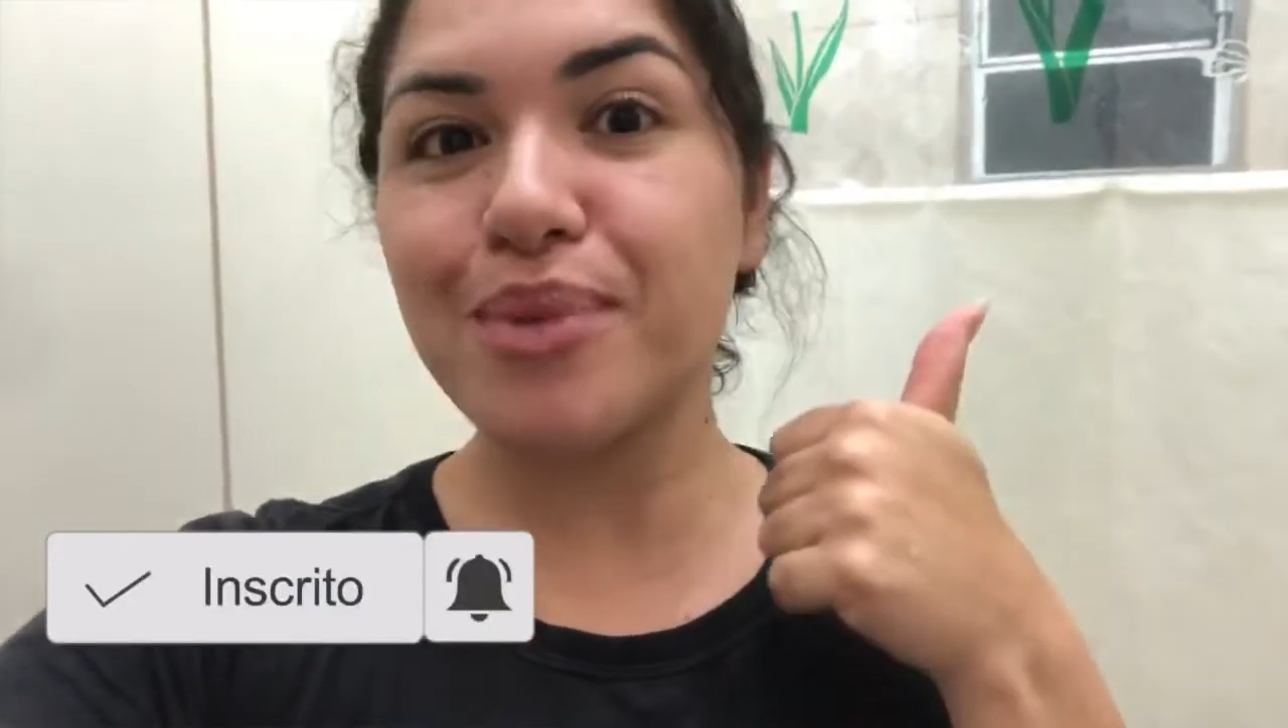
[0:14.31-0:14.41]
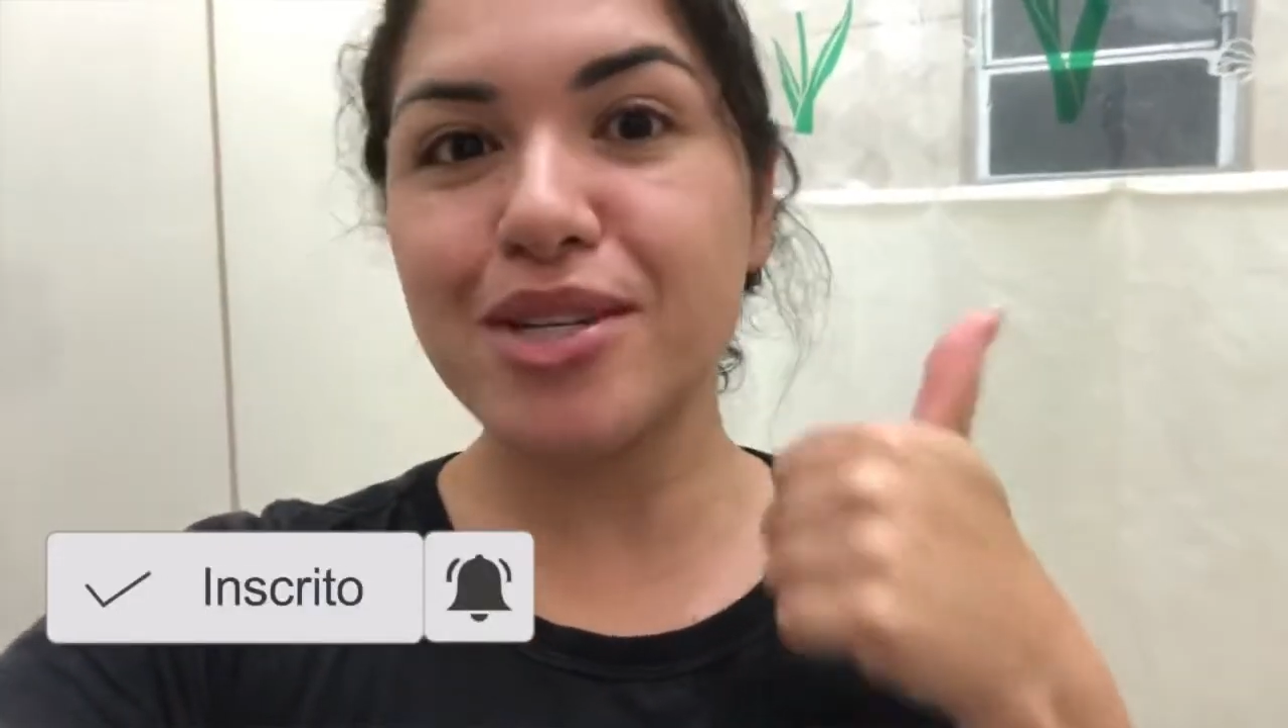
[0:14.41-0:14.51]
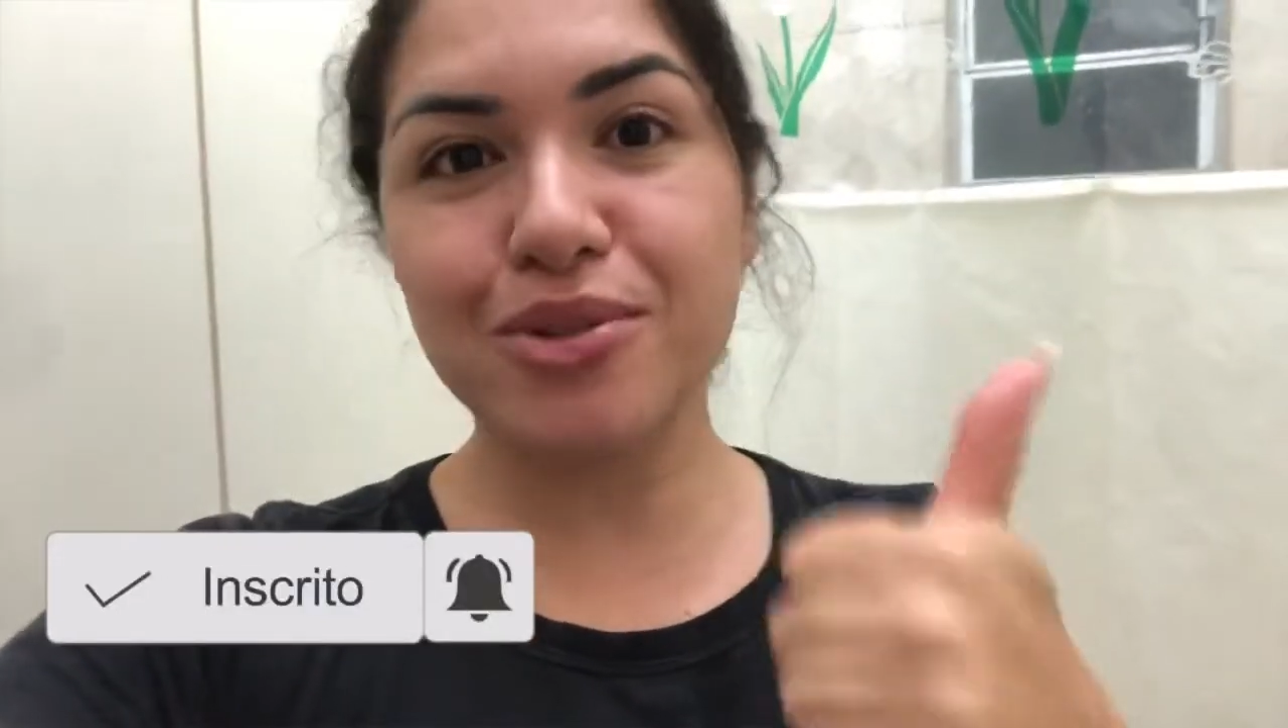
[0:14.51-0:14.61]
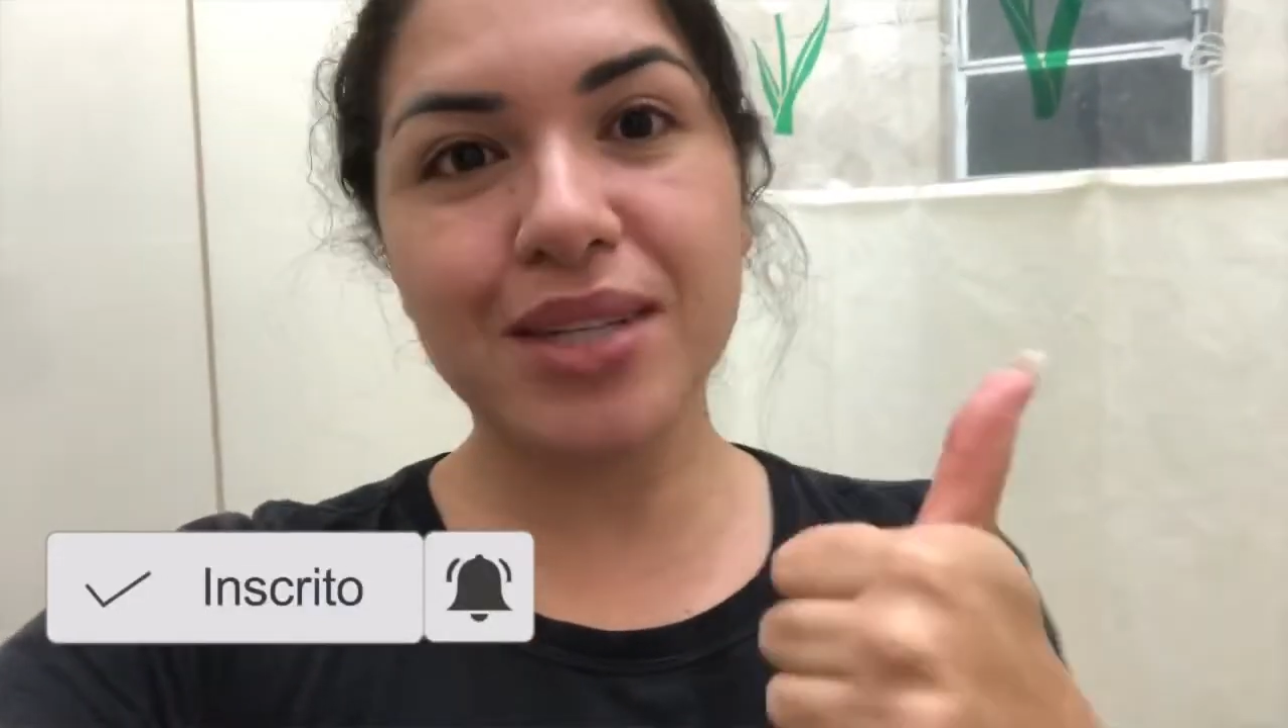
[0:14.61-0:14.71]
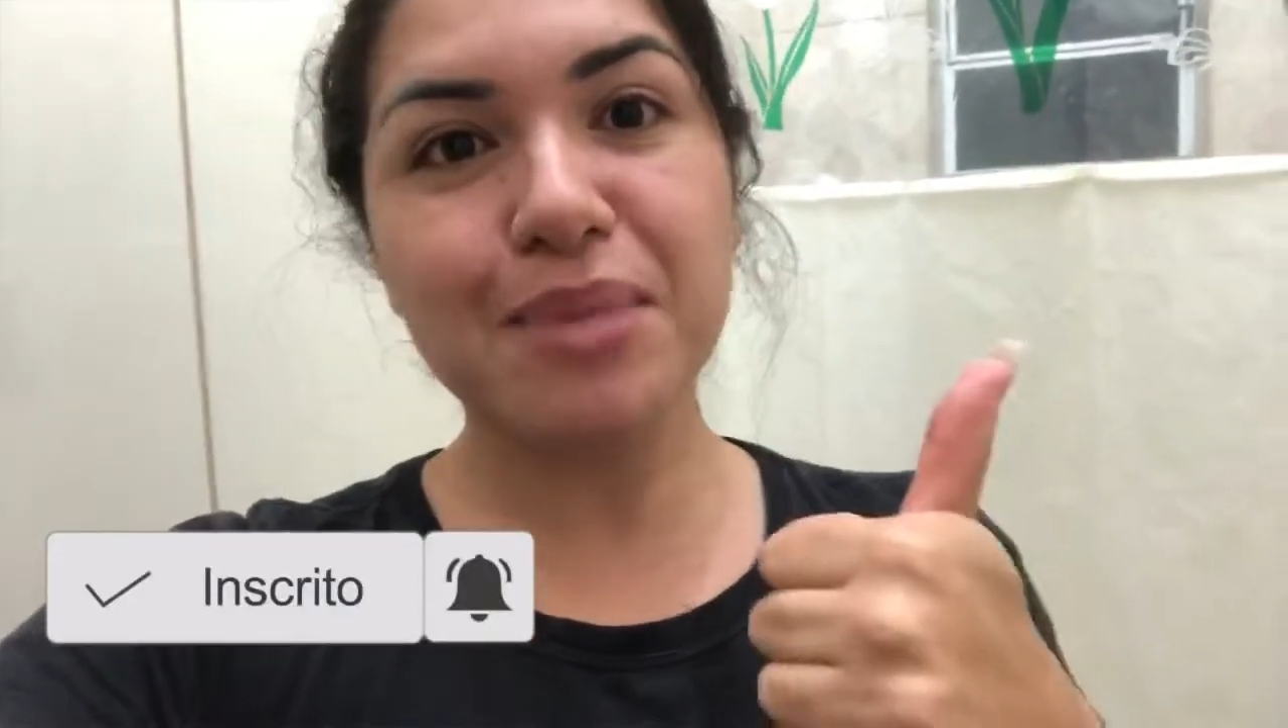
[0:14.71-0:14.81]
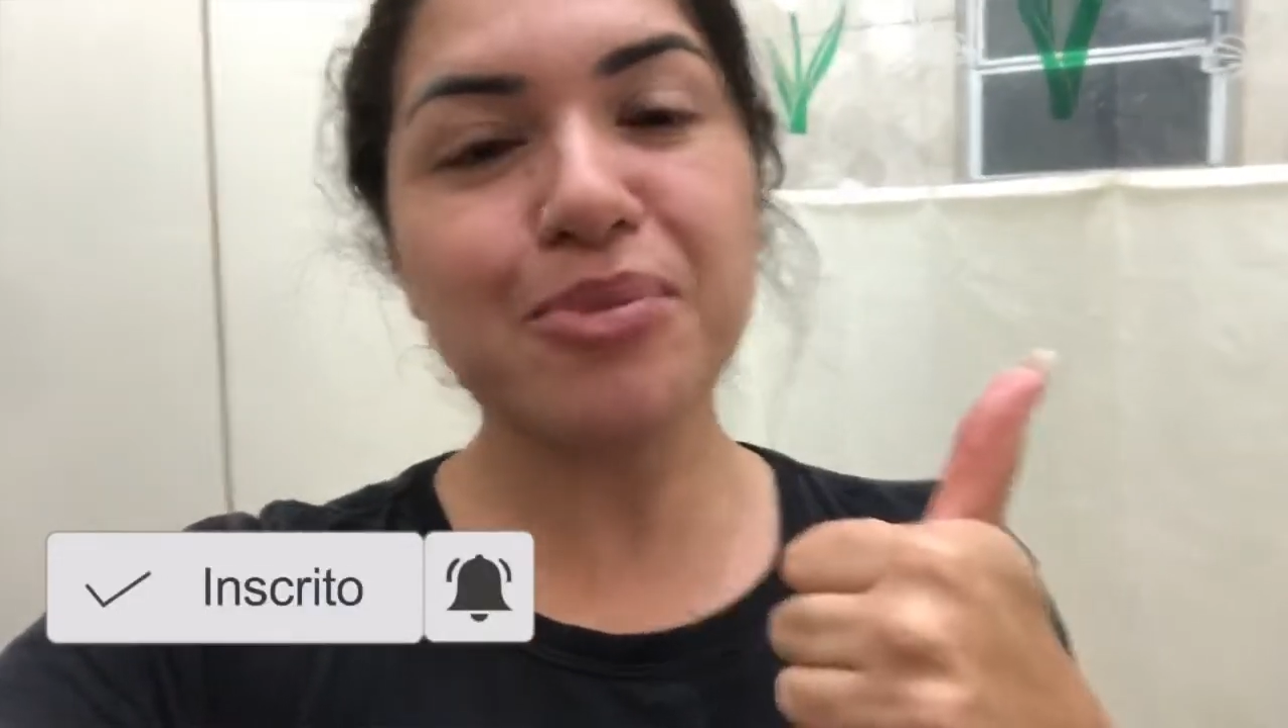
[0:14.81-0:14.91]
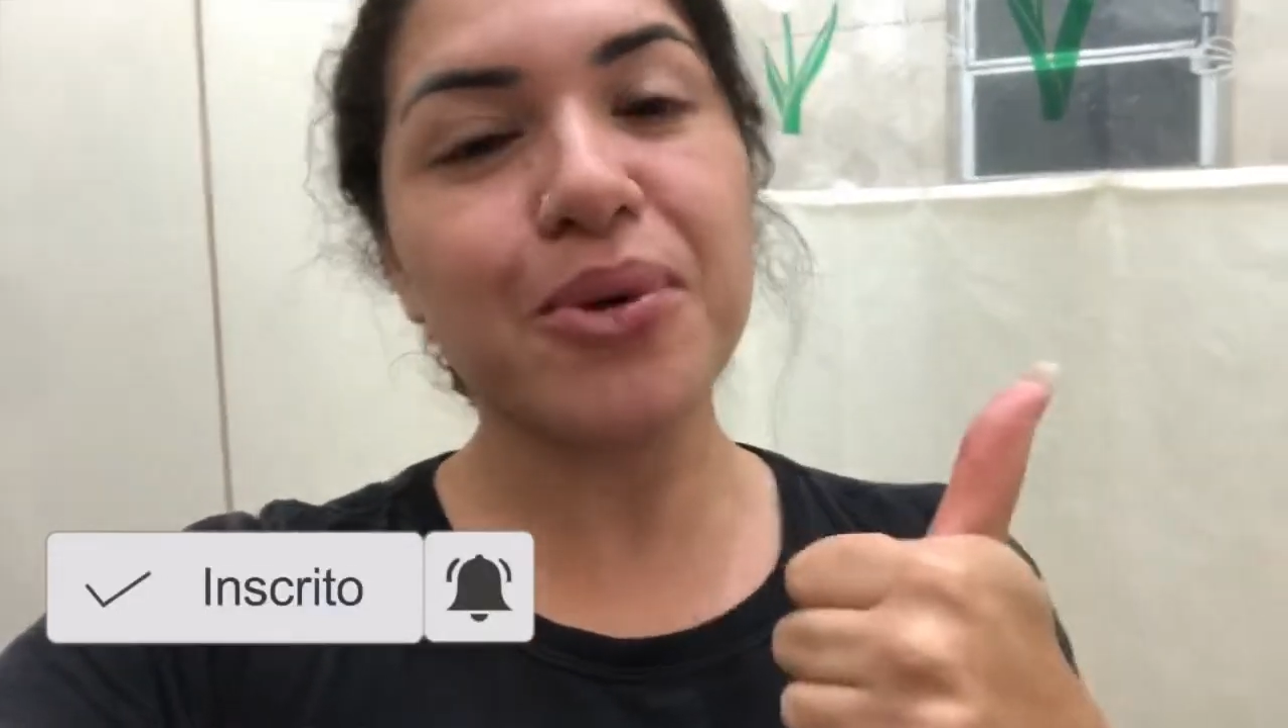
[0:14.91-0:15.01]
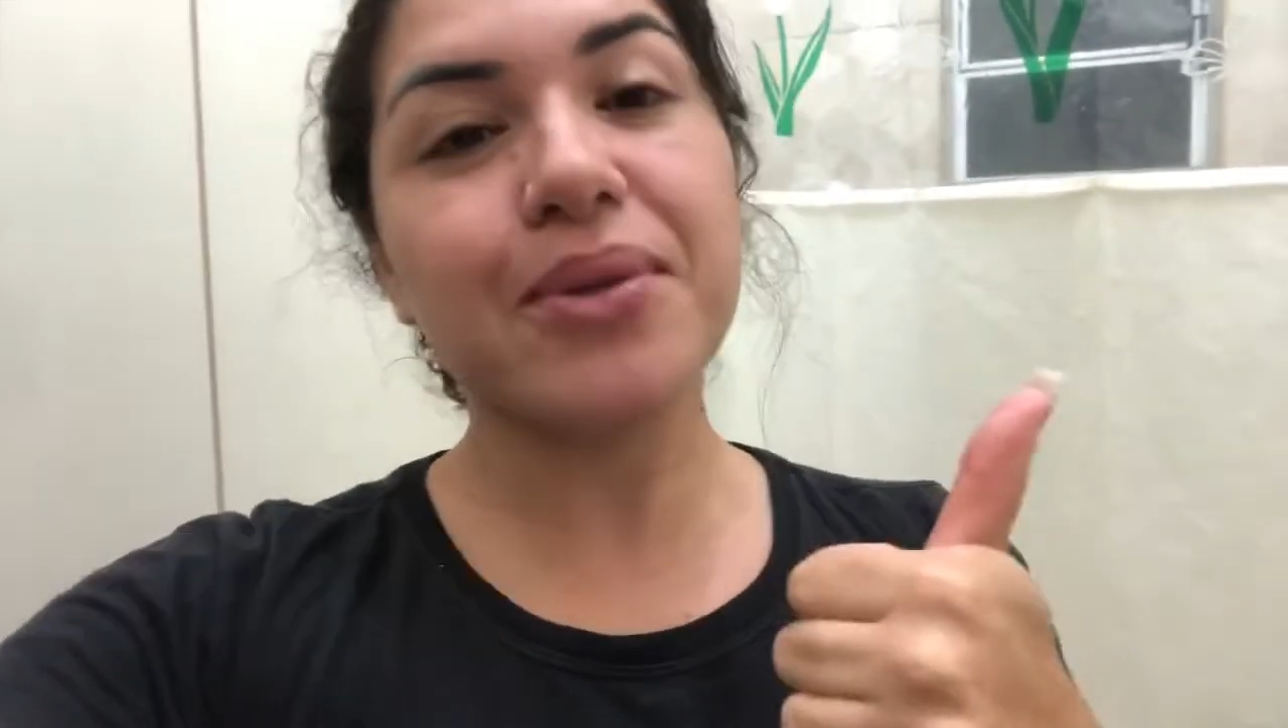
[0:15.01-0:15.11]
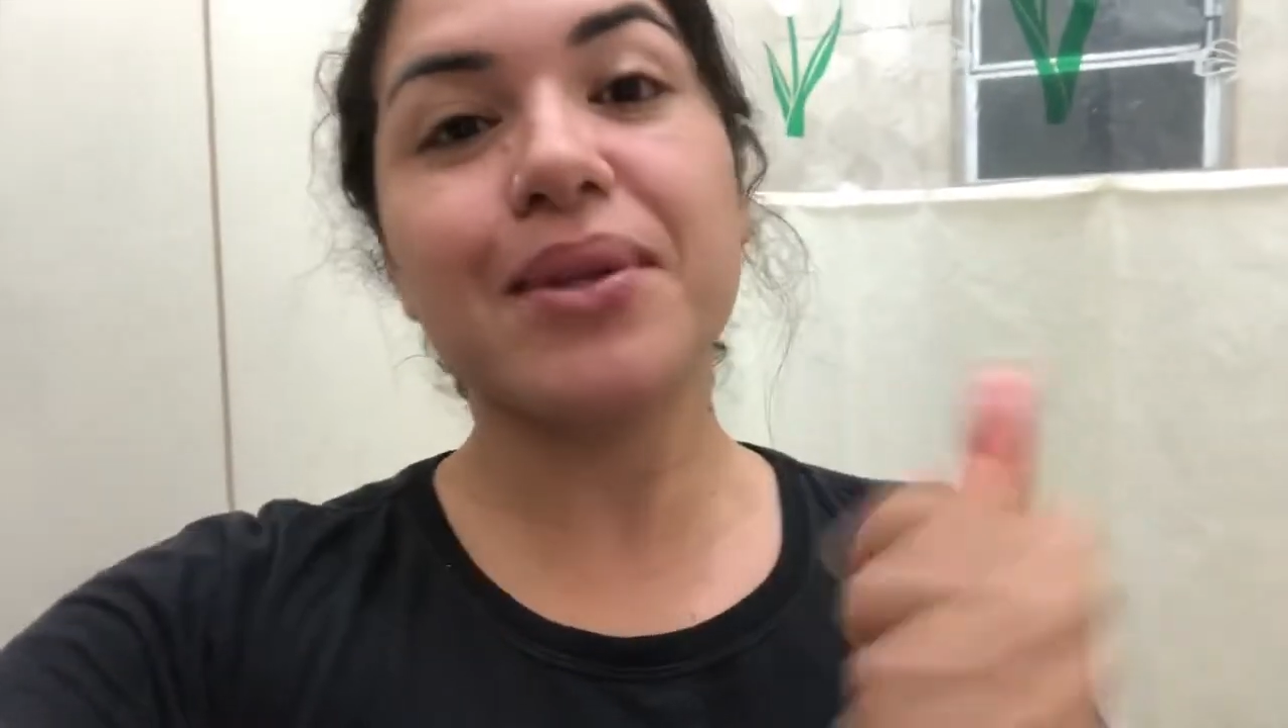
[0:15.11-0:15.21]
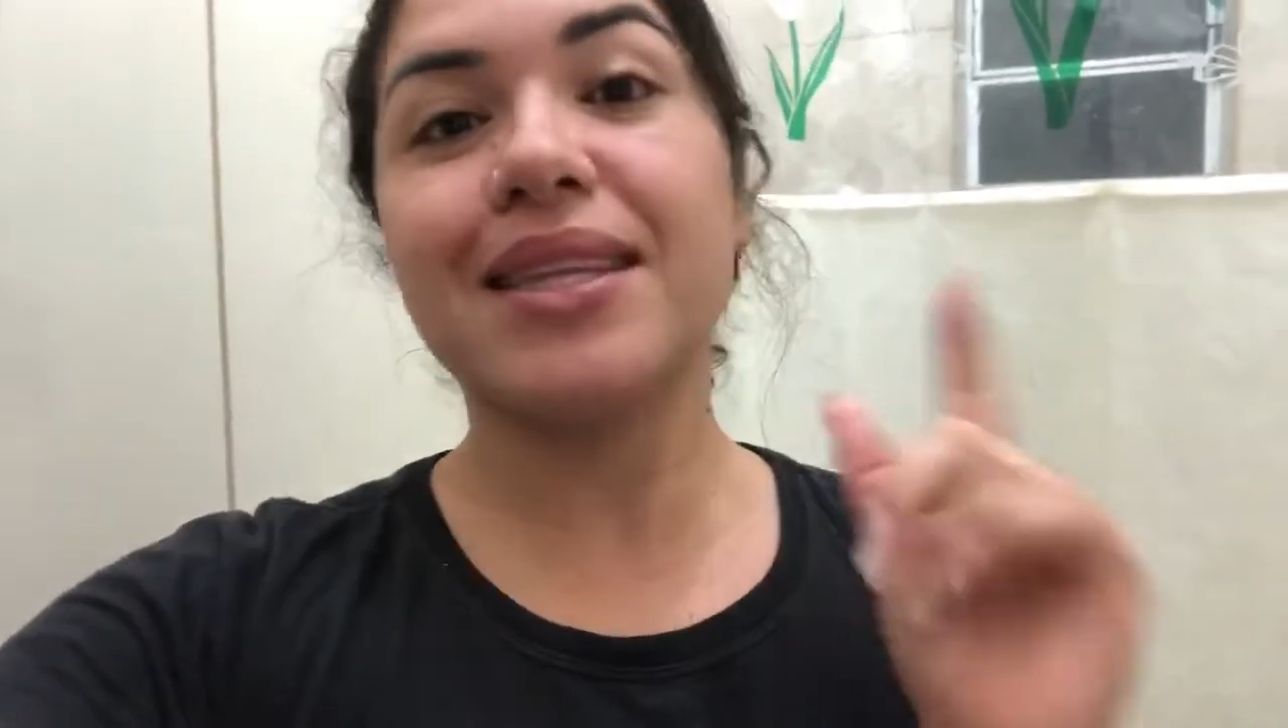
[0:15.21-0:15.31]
me ajuda muito,